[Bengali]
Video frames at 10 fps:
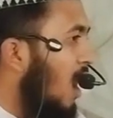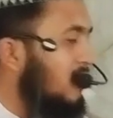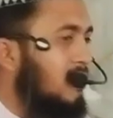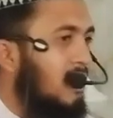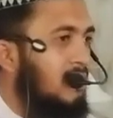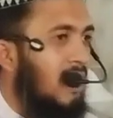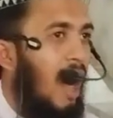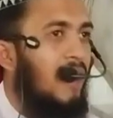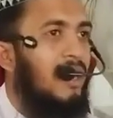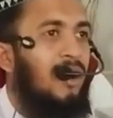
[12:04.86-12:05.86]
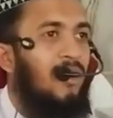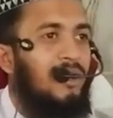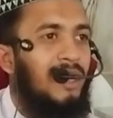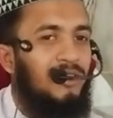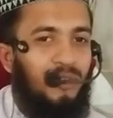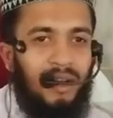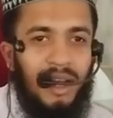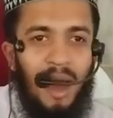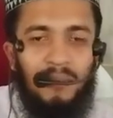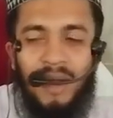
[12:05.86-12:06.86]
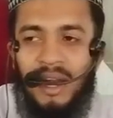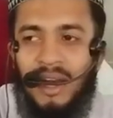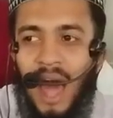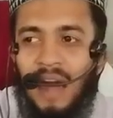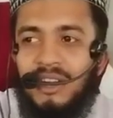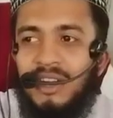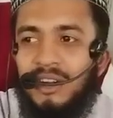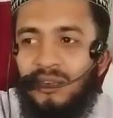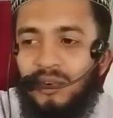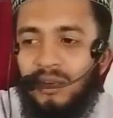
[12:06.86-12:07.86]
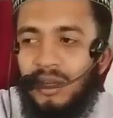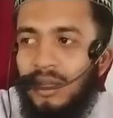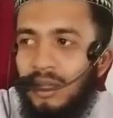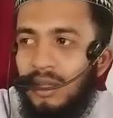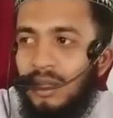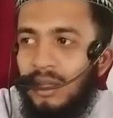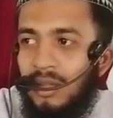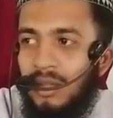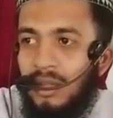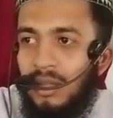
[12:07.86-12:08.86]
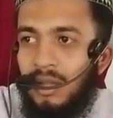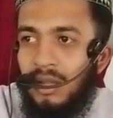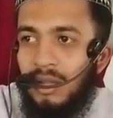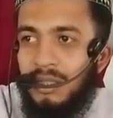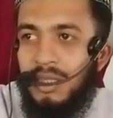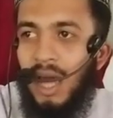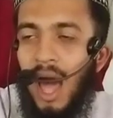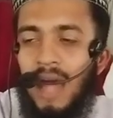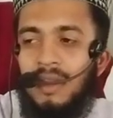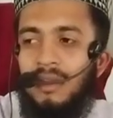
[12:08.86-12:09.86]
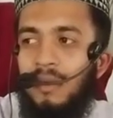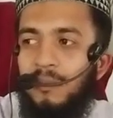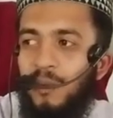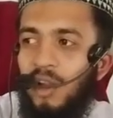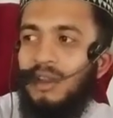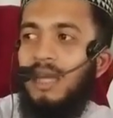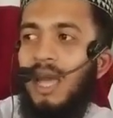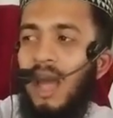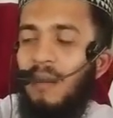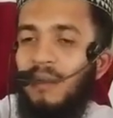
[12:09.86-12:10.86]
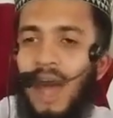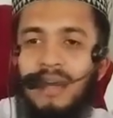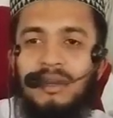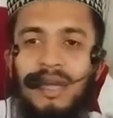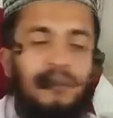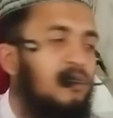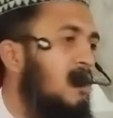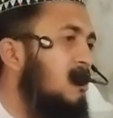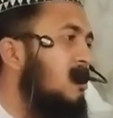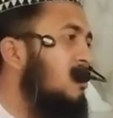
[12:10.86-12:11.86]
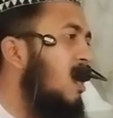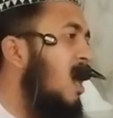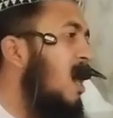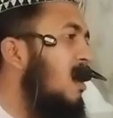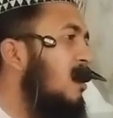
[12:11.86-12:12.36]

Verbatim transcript: আজকে জিহাদের কথা শুনলে আমরা নাক কই জিহাদ বলতেই আমরা আজকে বুঝেছি যে